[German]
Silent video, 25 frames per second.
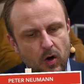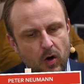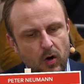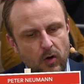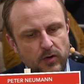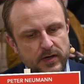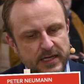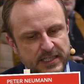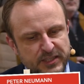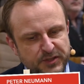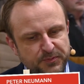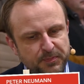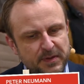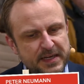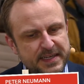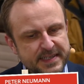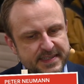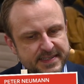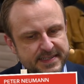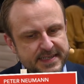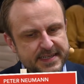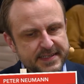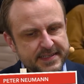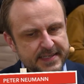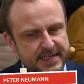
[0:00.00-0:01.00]
und da spielt
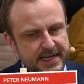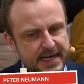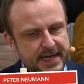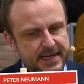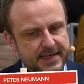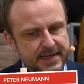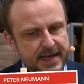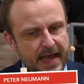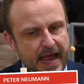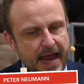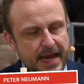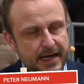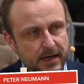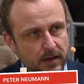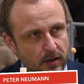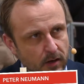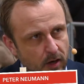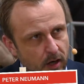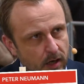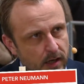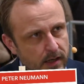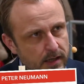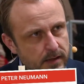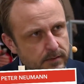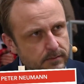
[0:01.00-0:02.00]
das Internet eine
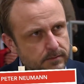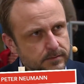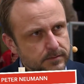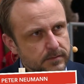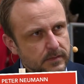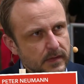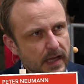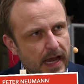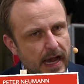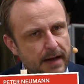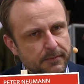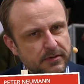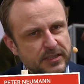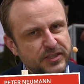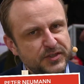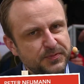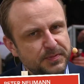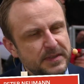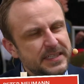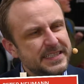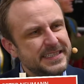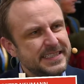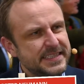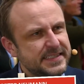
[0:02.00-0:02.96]
Rolle, aber es spielt